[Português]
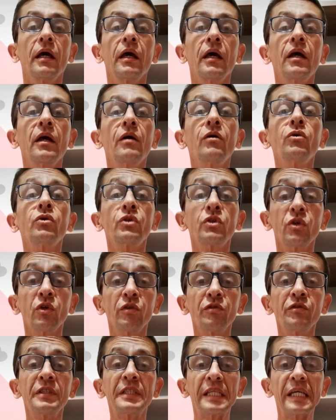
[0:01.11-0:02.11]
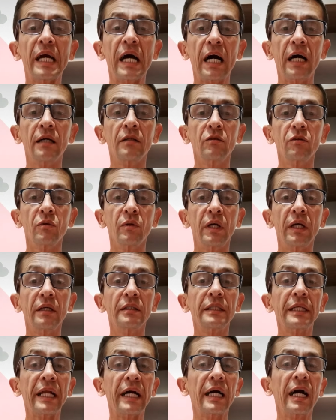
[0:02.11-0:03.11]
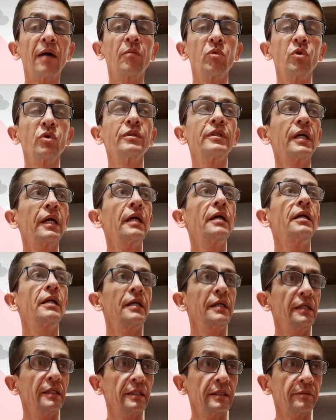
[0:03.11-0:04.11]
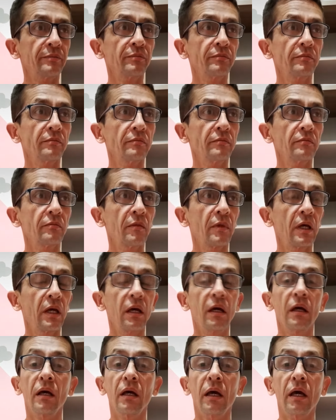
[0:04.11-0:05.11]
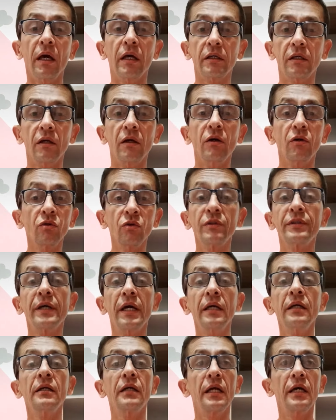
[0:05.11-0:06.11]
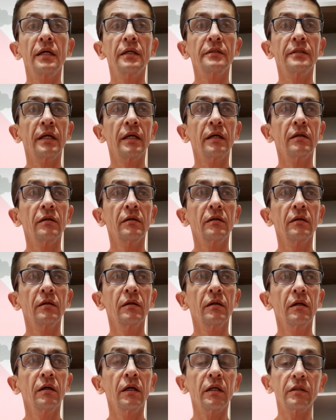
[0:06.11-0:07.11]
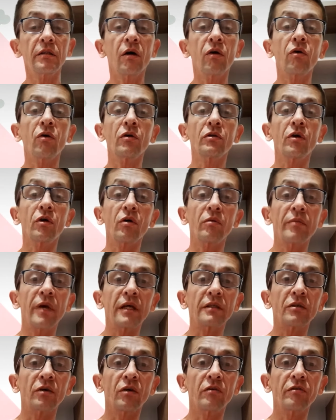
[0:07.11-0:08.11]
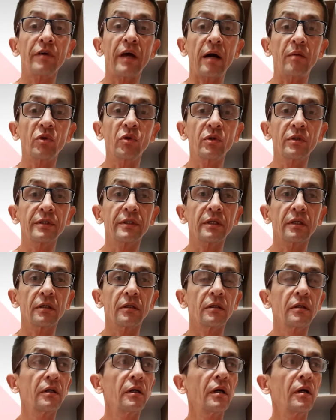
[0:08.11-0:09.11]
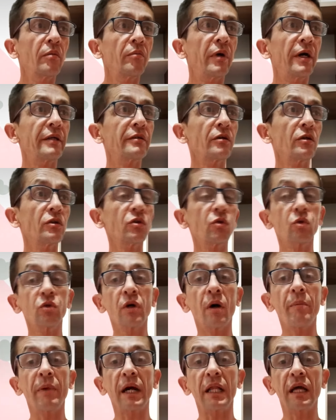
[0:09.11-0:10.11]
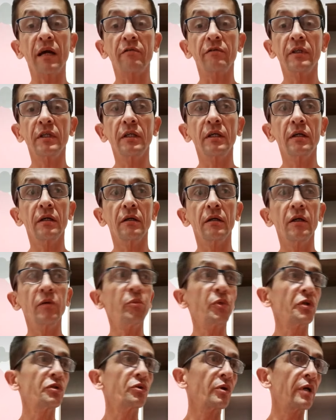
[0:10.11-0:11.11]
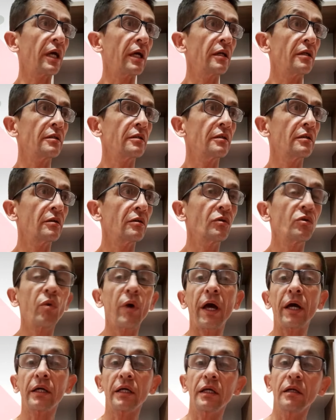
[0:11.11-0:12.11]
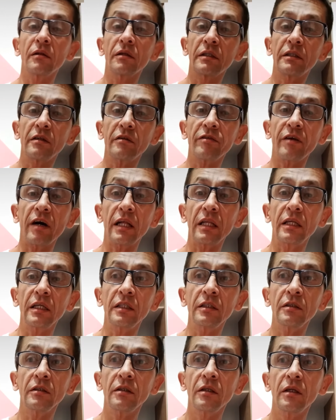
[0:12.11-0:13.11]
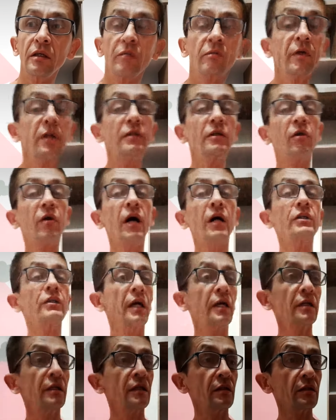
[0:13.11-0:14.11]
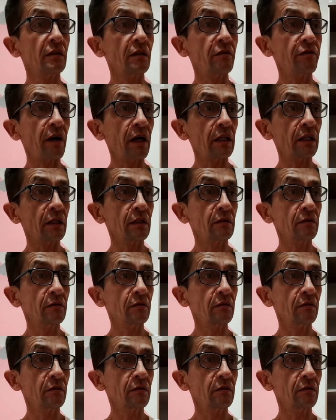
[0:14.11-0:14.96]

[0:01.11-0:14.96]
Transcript: eu sou viciado em estragar música em inglês. É que eu não sei inglês, né? Então quando eu começo a ouvir a música, parece que eu escuto uma palavrinha em português. Não é aquilo que tá falando, mas eu acho que é aquilo que tá falando.